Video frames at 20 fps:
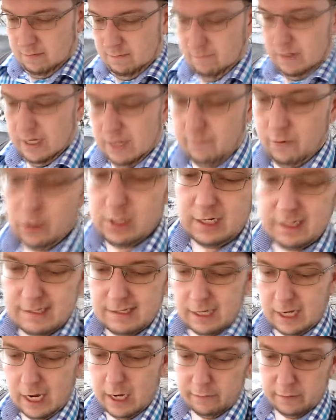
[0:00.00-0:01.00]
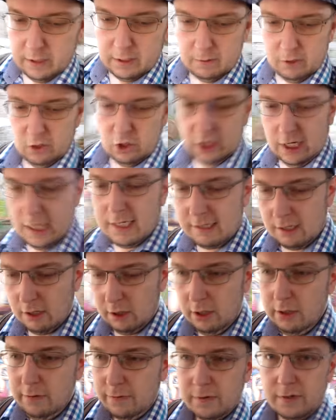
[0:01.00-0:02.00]
Wenn ihr wollt, dass der Reifen nicht mit euch scheiße
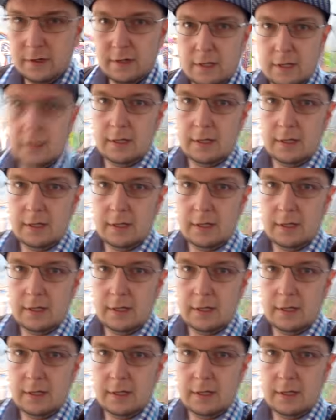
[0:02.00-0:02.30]
läuft,